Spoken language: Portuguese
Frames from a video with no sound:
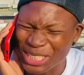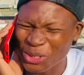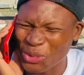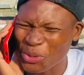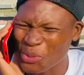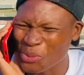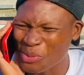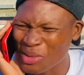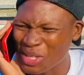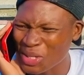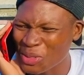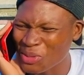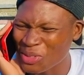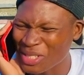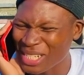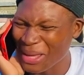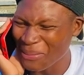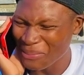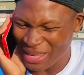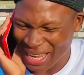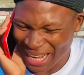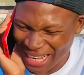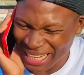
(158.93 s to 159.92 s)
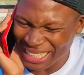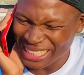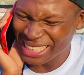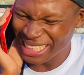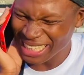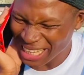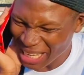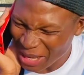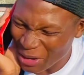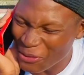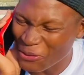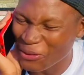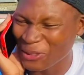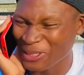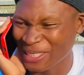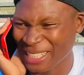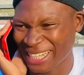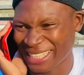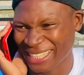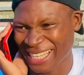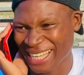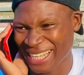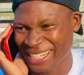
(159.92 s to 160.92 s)
comigo. Na minha casa eu vou
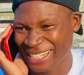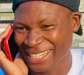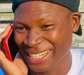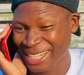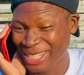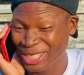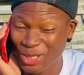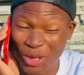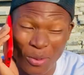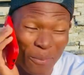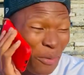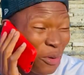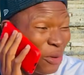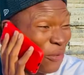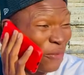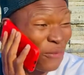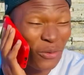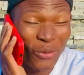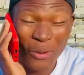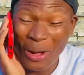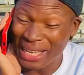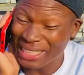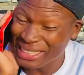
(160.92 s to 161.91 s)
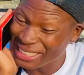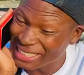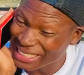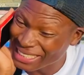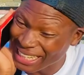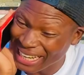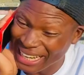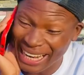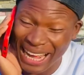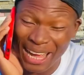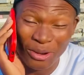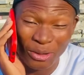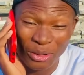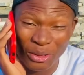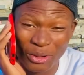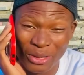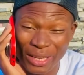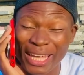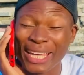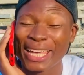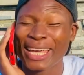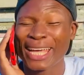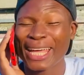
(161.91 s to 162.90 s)
tratar. Sobre o que ficou a se estragar, o que eu
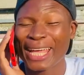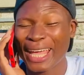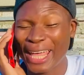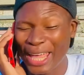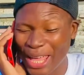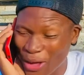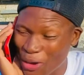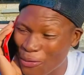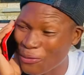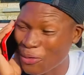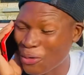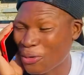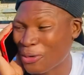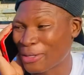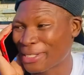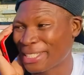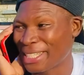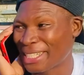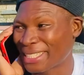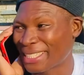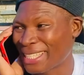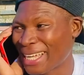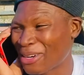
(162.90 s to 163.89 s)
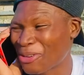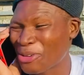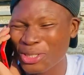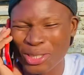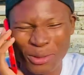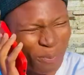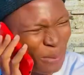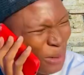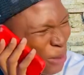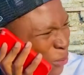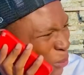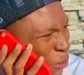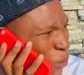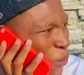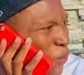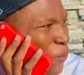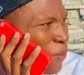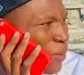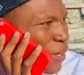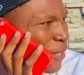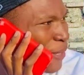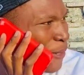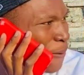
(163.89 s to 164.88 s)
quero, eu vou consertar. Não se
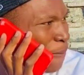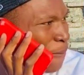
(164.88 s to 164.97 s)
preocupe.